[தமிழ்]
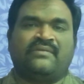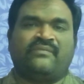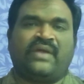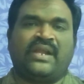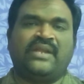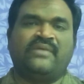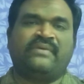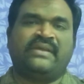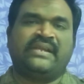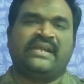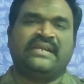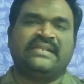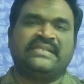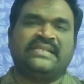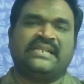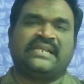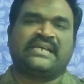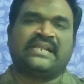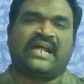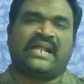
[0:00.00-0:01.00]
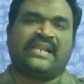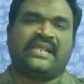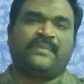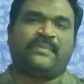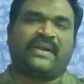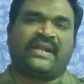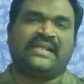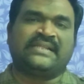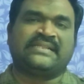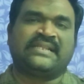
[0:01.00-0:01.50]
வள்ளுவர் எழுதியிருக்கிறாரே
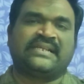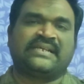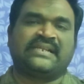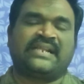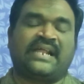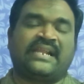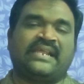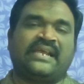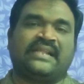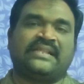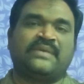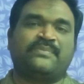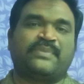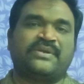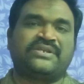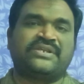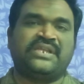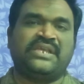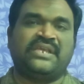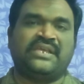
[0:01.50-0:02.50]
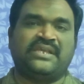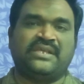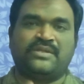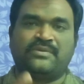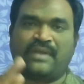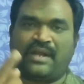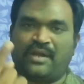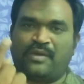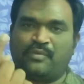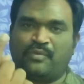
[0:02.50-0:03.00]
படைத்திருக்கிறாரே அதை பற்றி
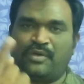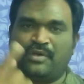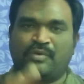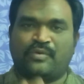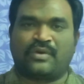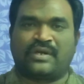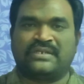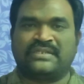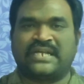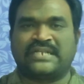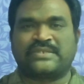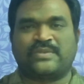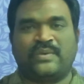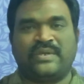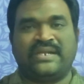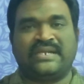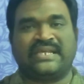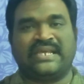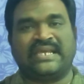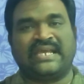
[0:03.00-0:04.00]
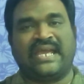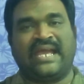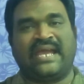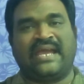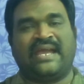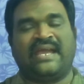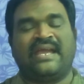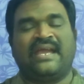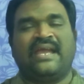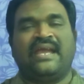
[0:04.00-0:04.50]
இதுவரையில் ஒரு குரல் தான் சொல்லியிருக்கீங்க
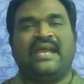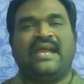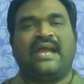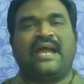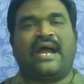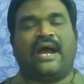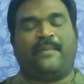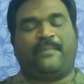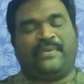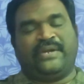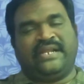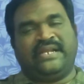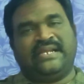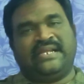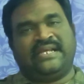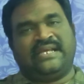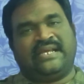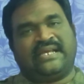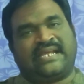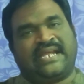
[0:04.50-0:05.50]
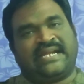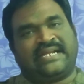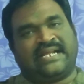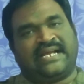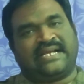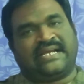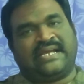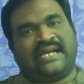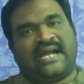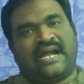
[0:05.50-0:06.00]
அப்படின்னு
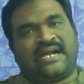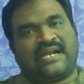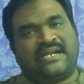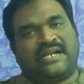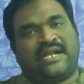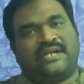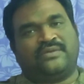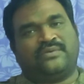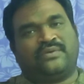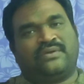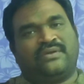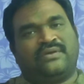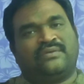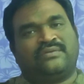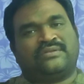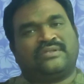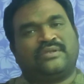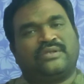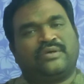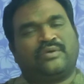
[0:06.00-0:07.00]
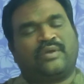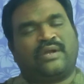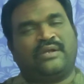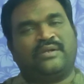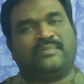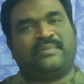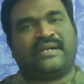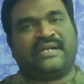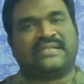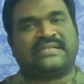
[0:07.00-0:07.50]
கேட்டாங்க அகனான ஒரு
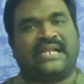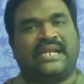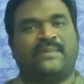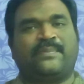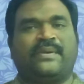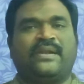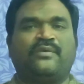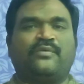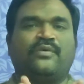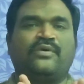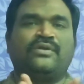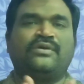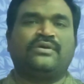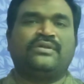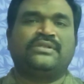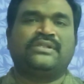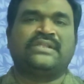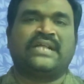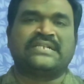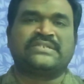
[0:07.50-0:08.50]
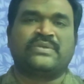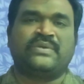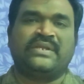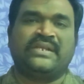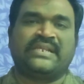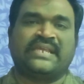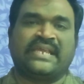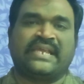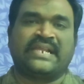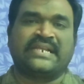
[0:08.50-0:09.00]
திருக்குறளும் என்ற தலைப்பில் ஒரு இதுதான்
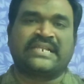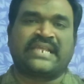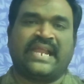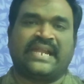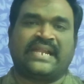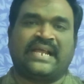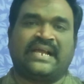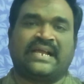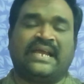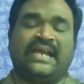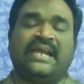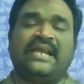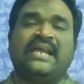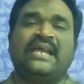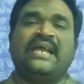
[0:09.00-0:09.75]
சொல்லியிருக்கீங்கன்னு கேட்டாங்க